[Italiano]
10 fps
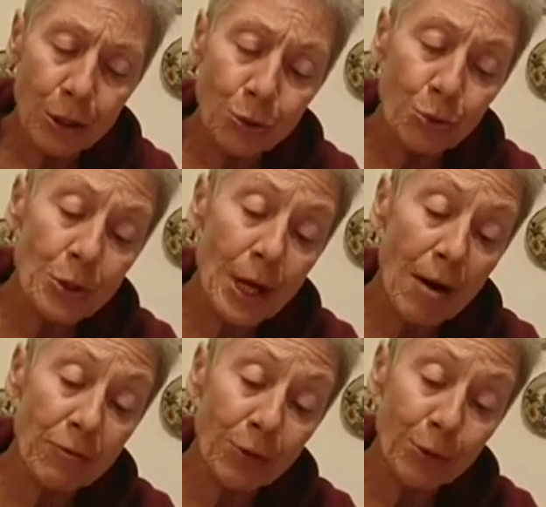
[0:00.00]
Tu,
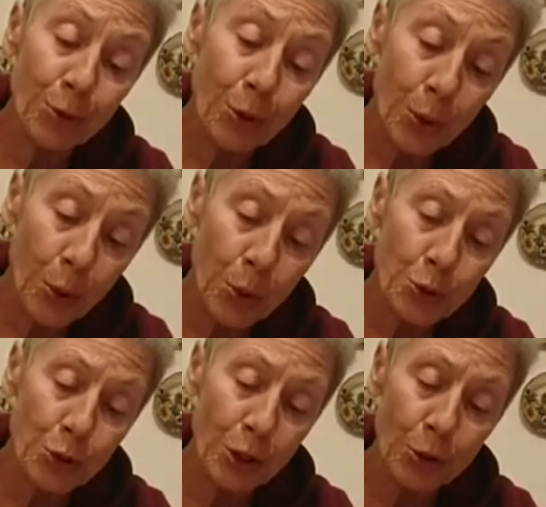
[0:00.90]
Saffo, non
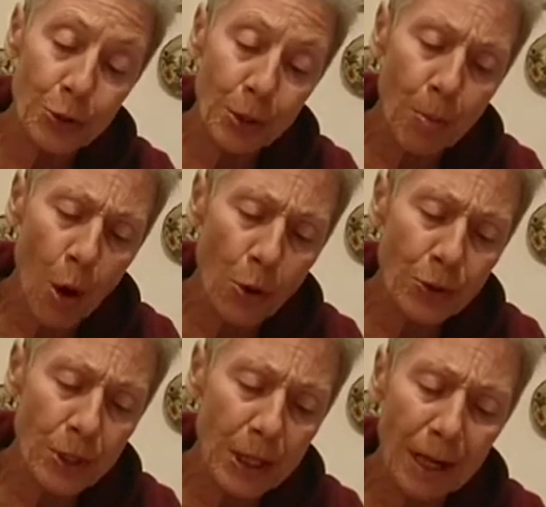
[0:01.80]
conosci i nostri
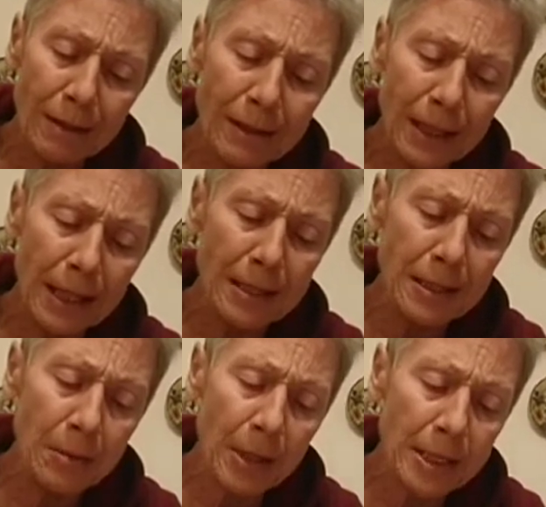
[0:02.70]
boschi
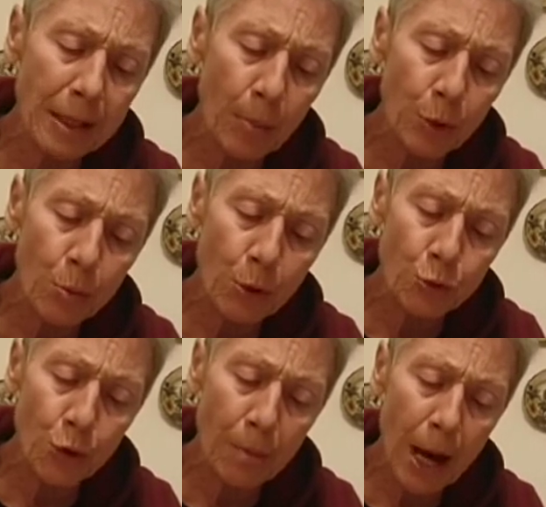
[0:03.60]
altissimi a strapiombo
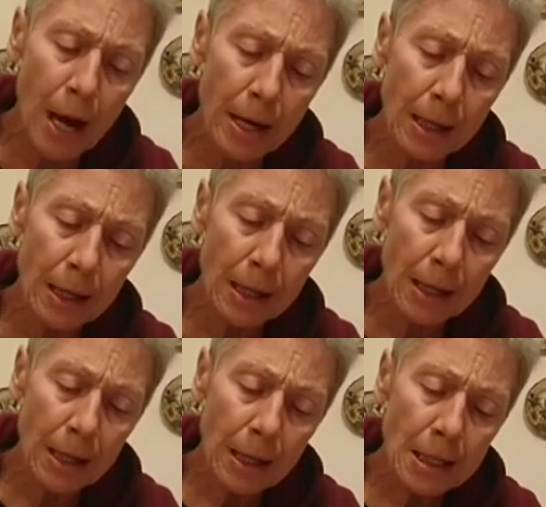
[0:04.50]
sul mare.
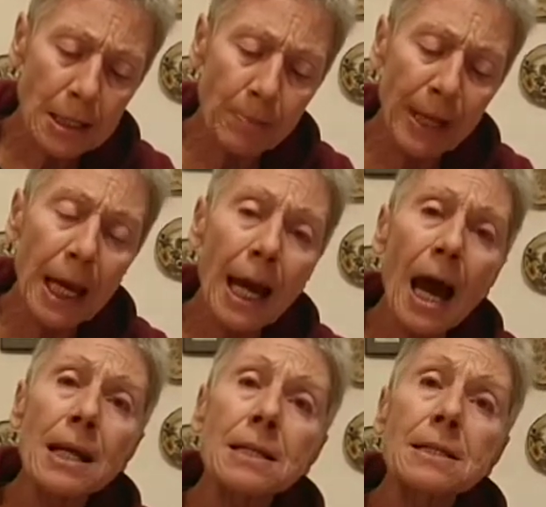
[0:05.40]

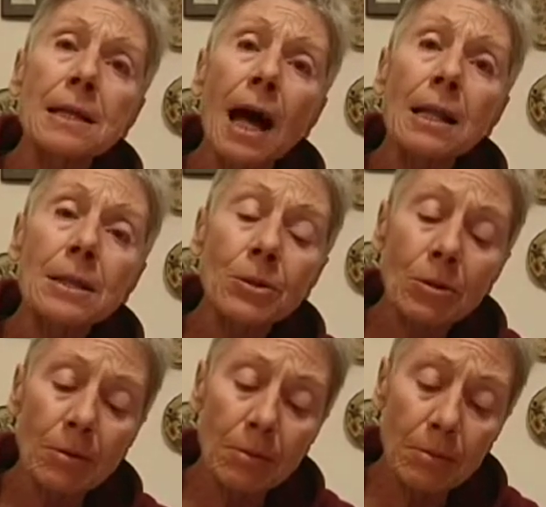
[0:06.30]
Spiccai il
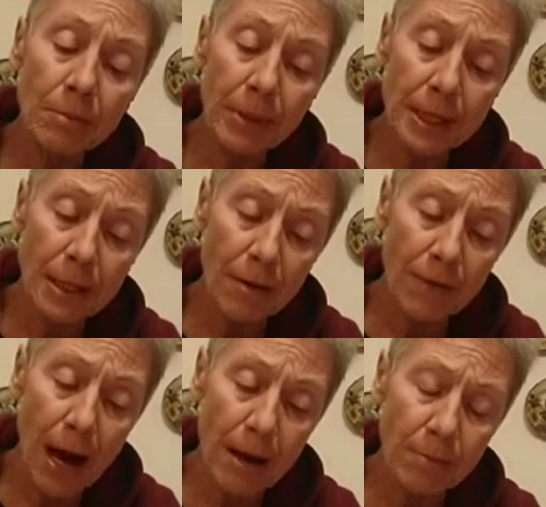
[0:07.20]
salto per
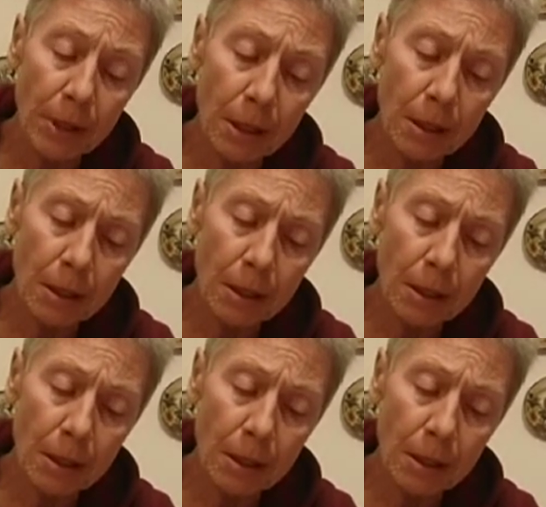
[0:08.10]
salvarmi.